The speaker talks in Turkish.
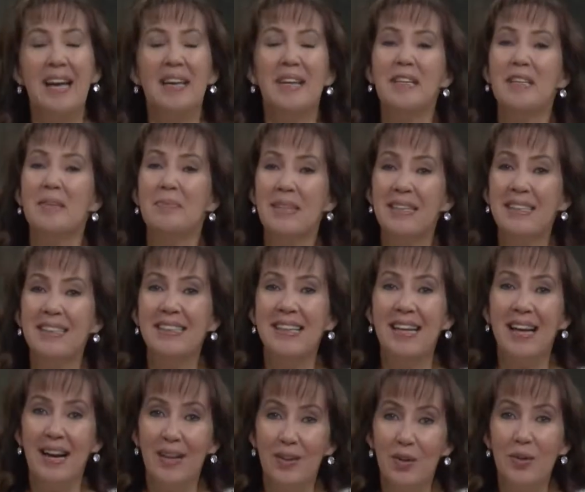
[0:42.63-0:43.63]
Yanımdaki
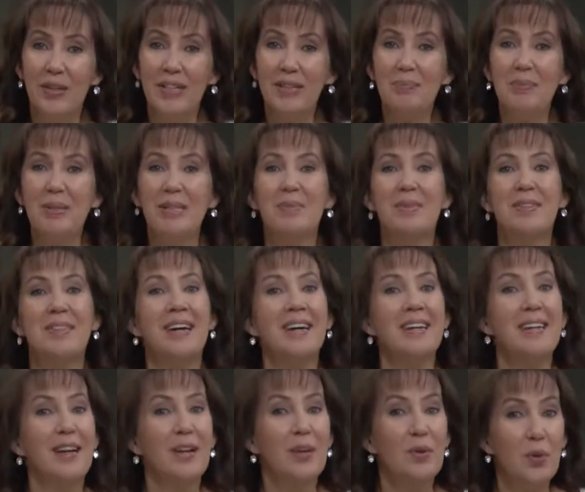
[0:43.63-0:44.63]
değerli öğretmenimiz
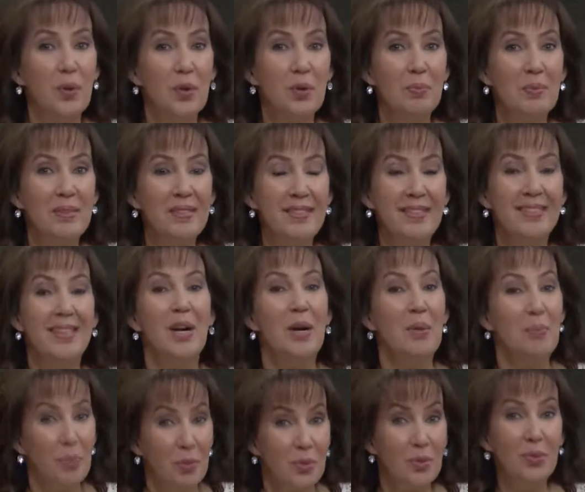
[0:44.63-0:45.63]
Ayhan Korkmaz'ın
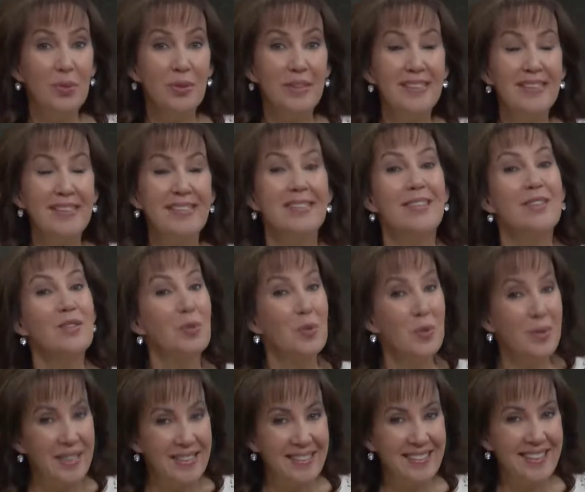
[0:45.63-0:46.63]
bu konuda size
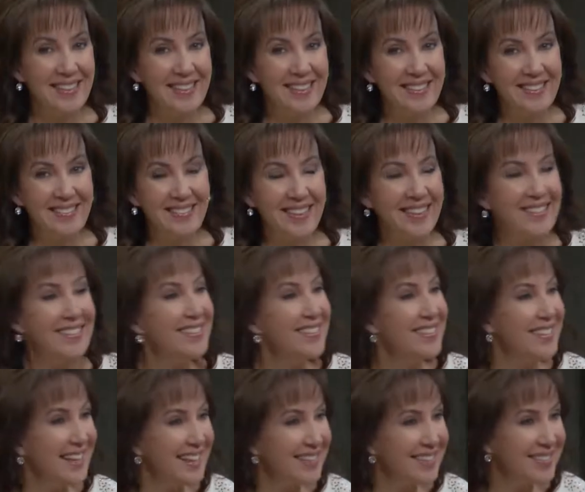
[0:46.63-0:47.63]
söyleyecekleri var.
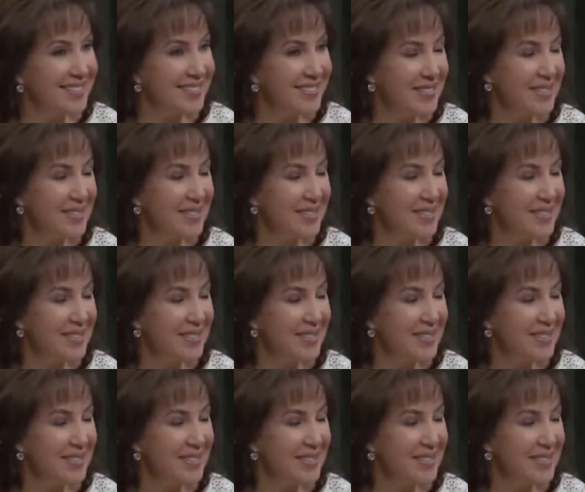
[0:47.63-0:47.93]
Hoş geldiniz